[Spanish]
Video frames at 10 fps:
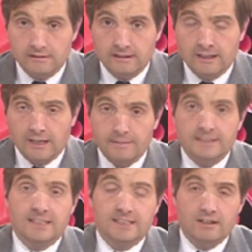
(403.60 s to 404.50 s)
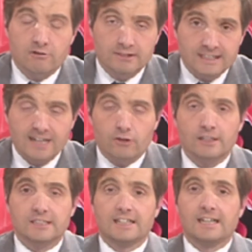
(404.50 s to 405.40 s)
y de repente se encuentra con
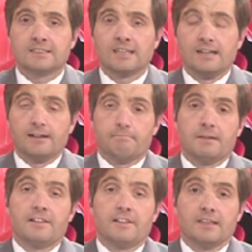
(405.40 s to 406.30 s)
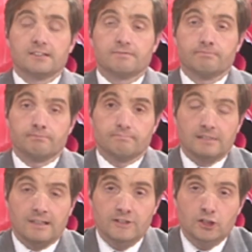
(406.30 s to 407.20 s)
estas medidas
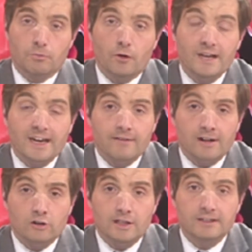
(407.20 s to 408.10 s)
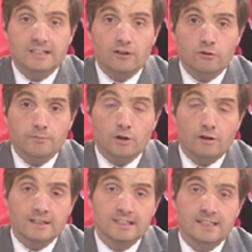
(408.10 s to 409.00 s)
han dicho podían habernos avisado un
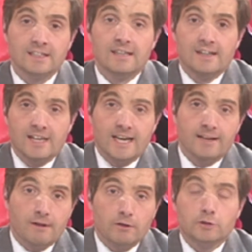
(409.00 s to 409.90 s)
poco antes y e vamos